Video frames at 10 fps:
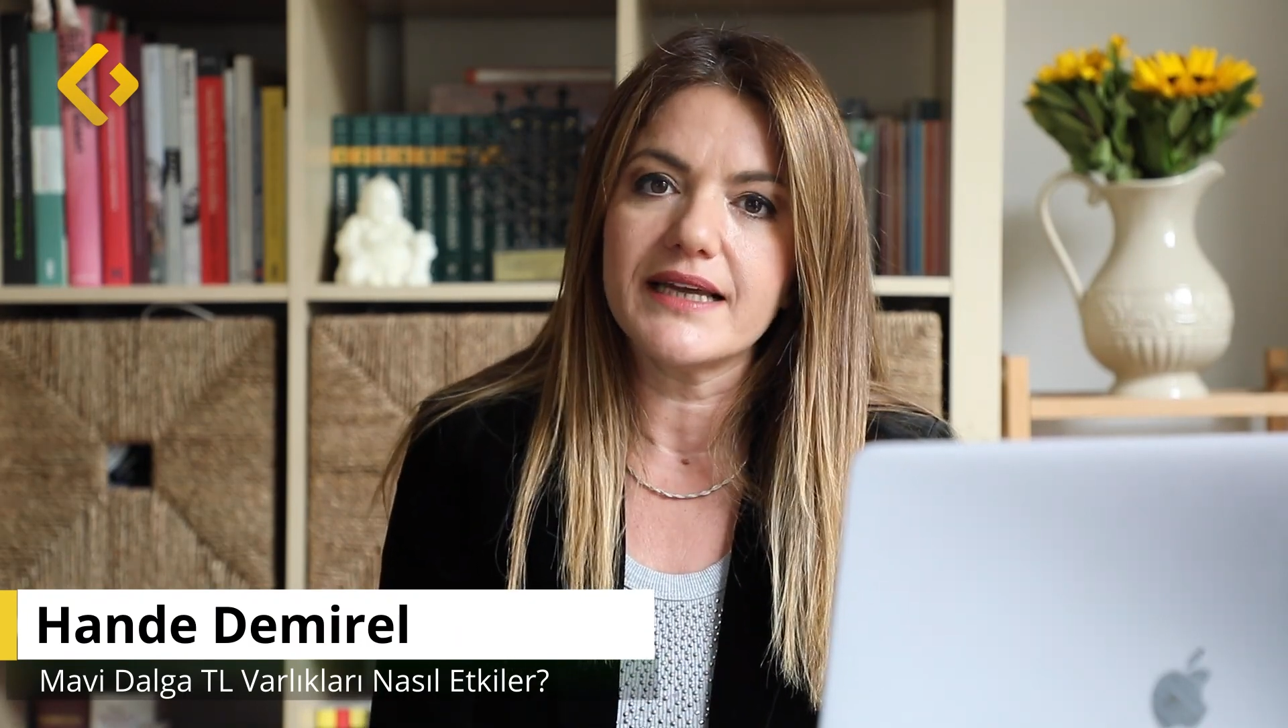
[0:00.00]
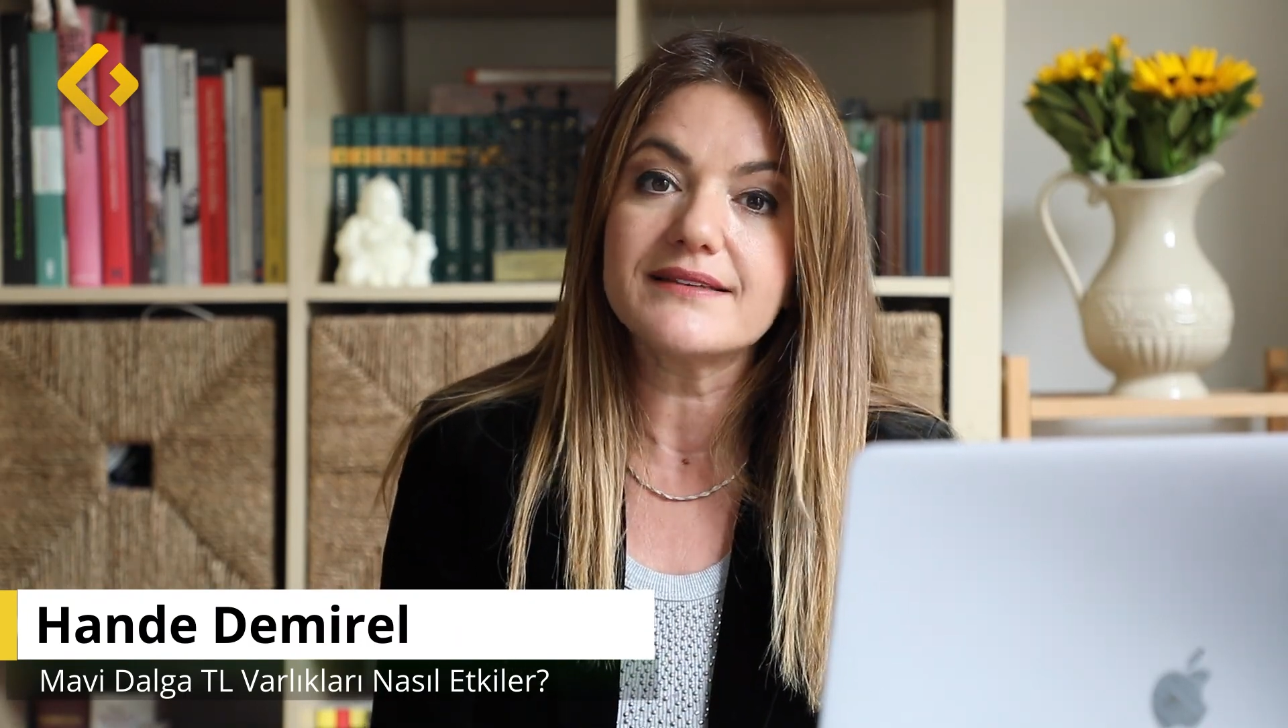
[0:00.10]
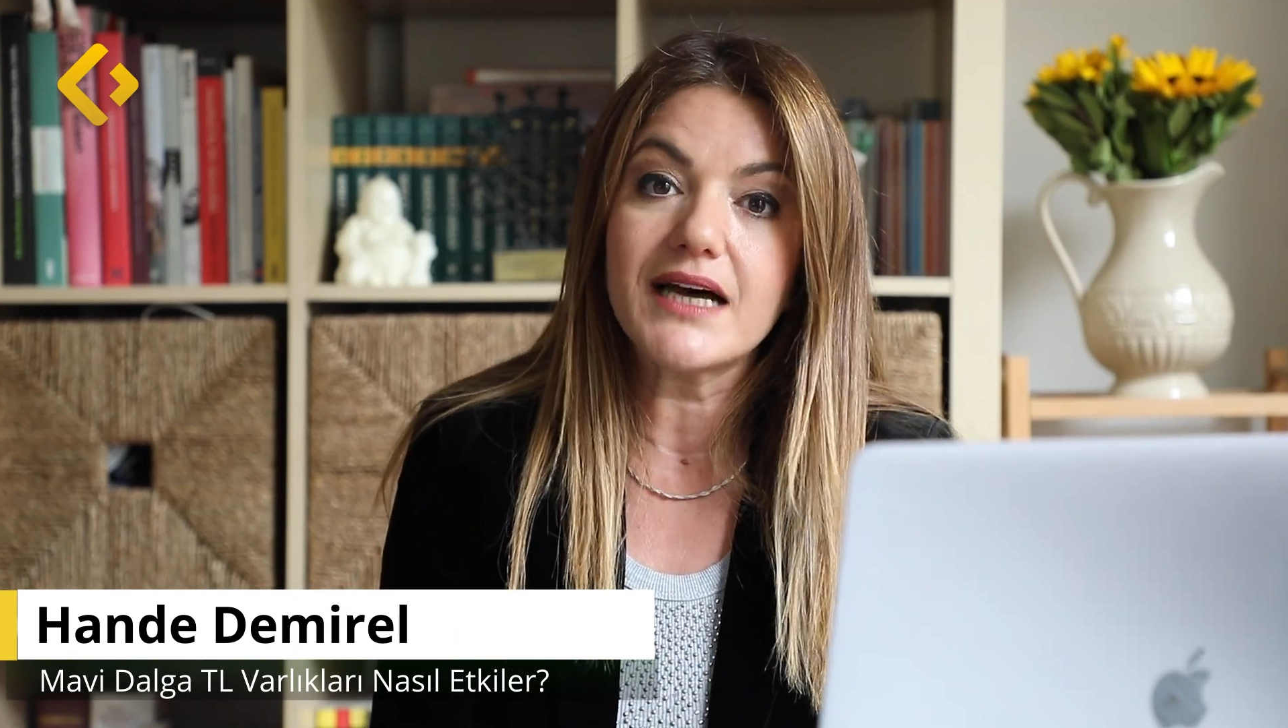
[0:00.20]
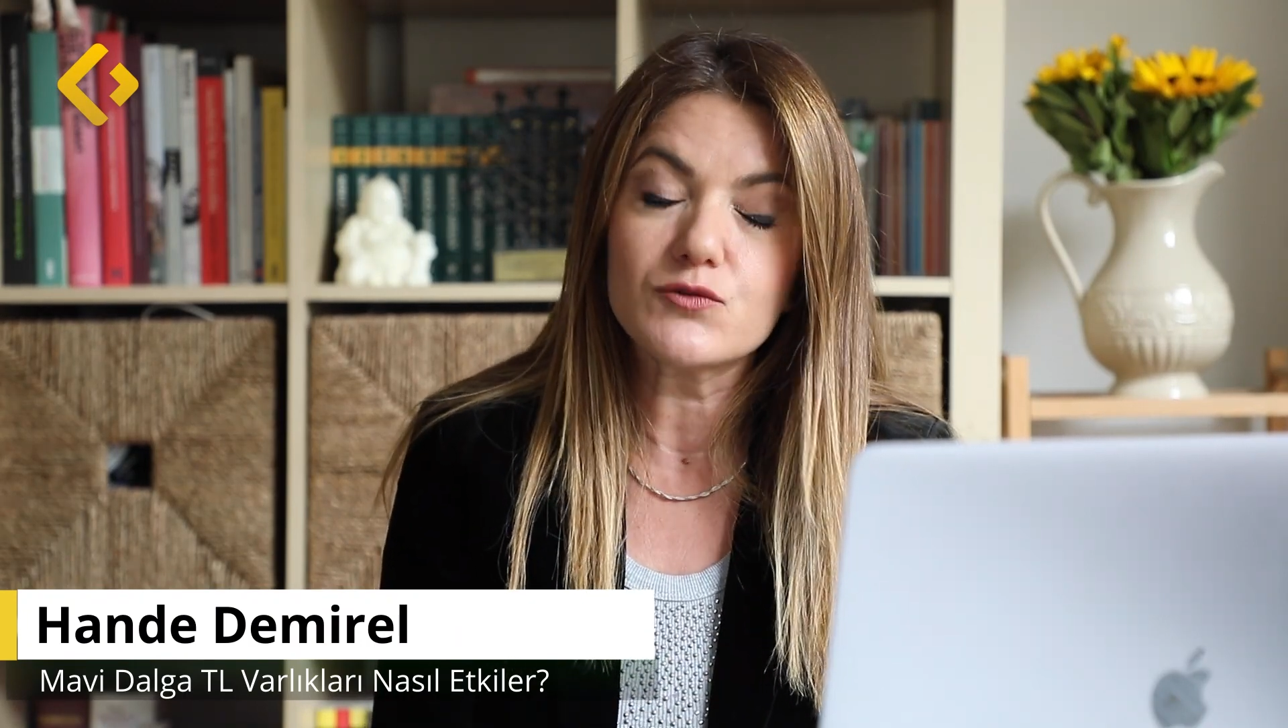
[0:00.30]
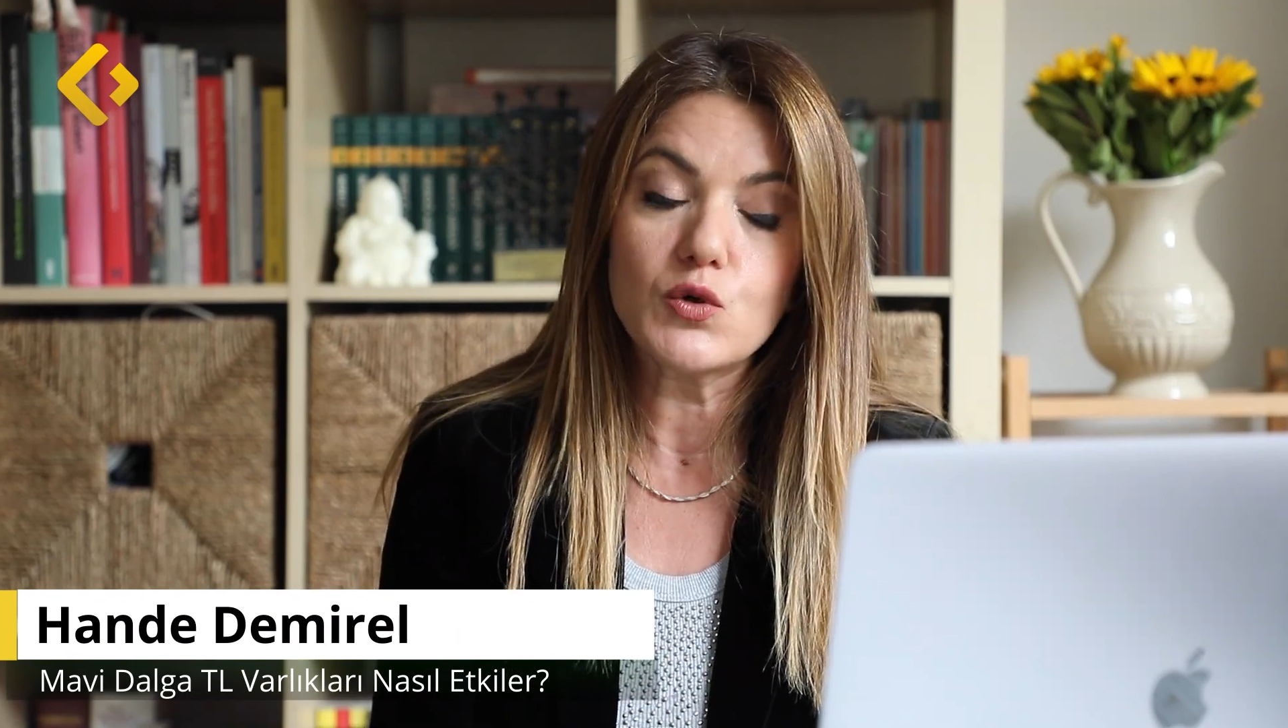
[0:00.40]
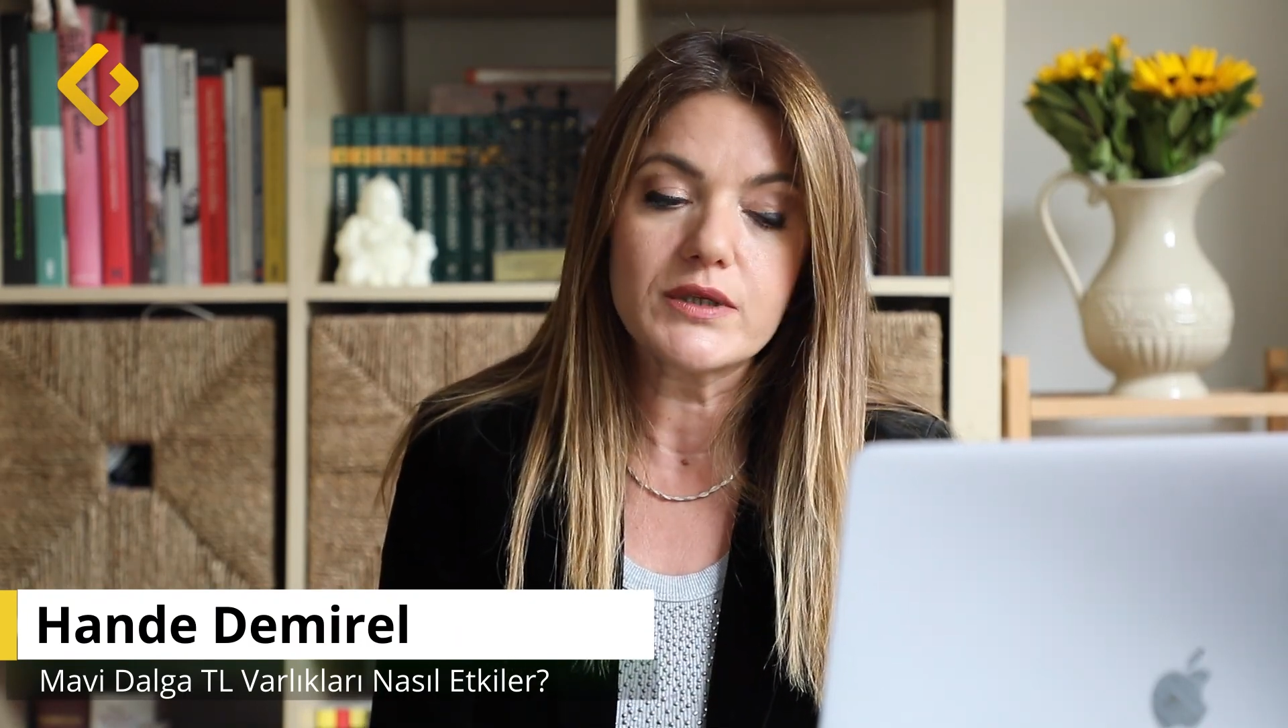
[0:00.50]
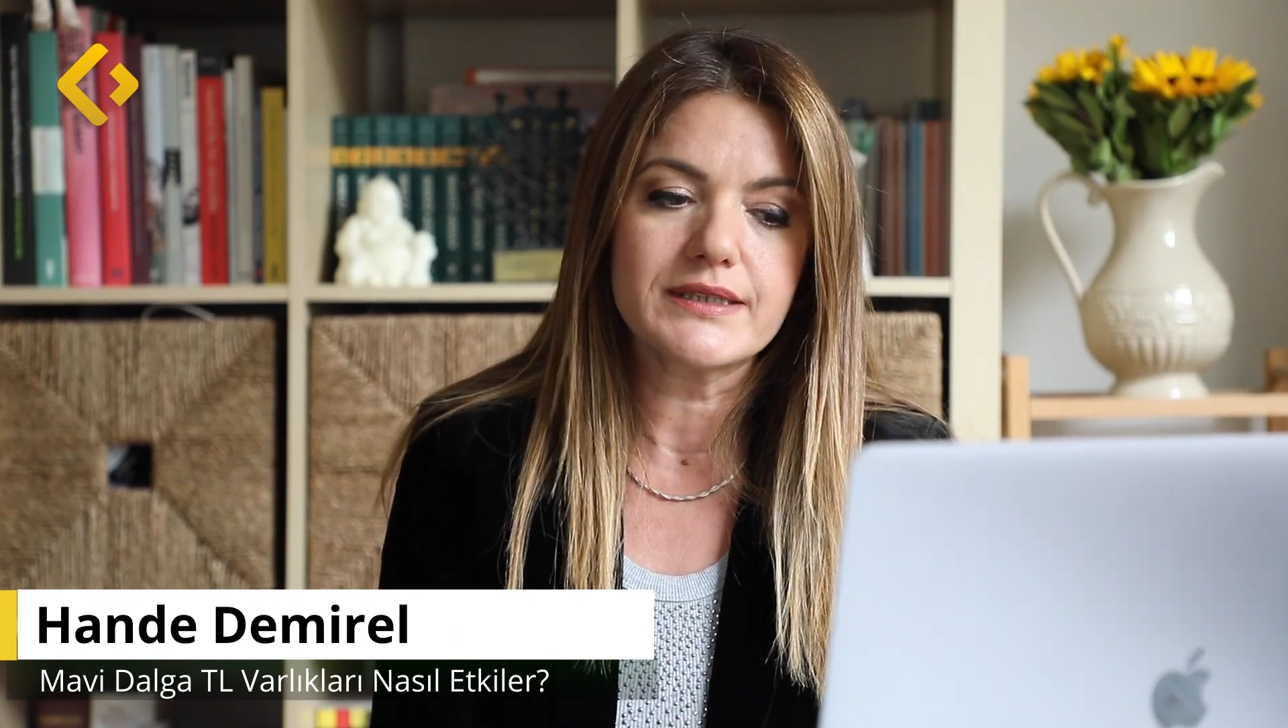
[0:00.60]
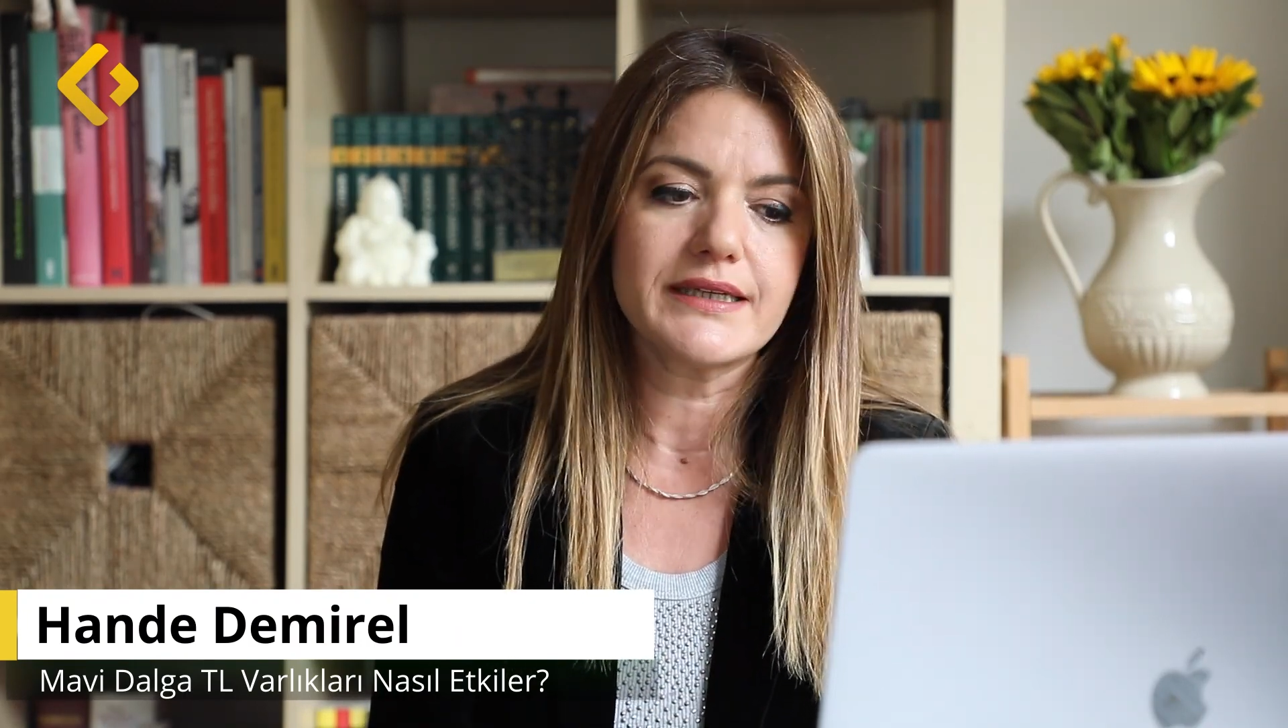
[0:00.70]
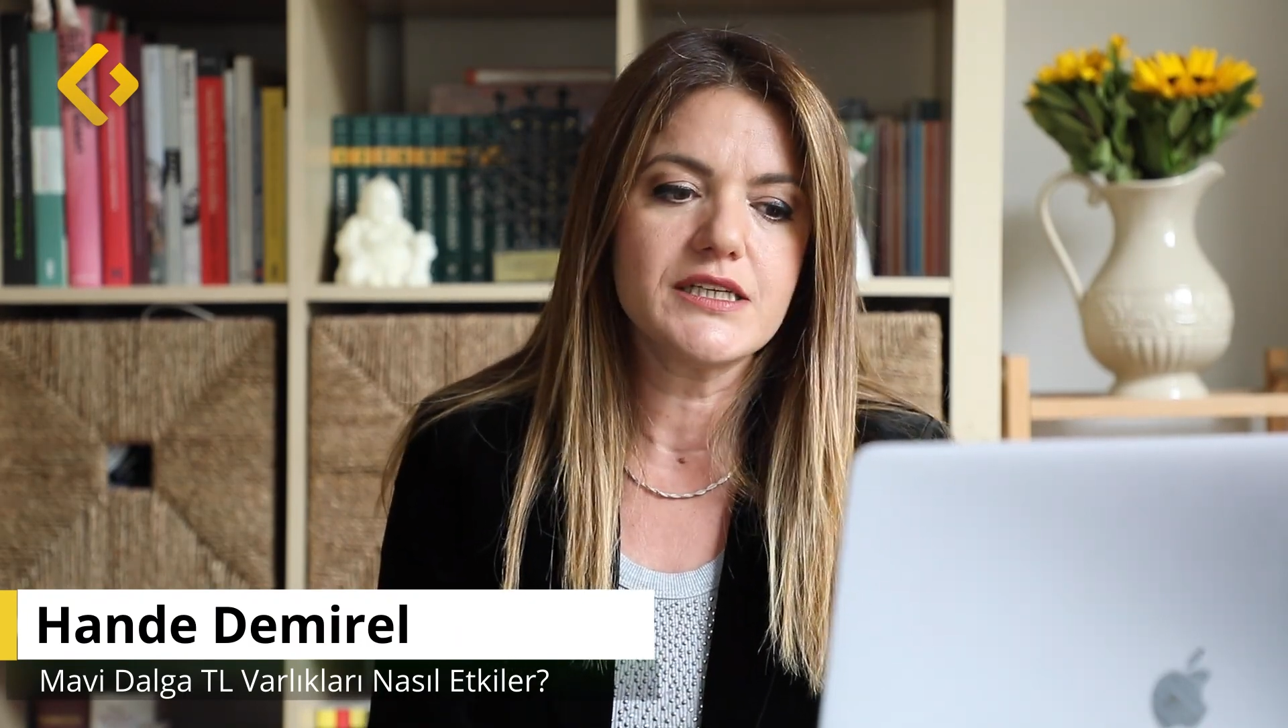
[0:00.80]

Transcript: eden doların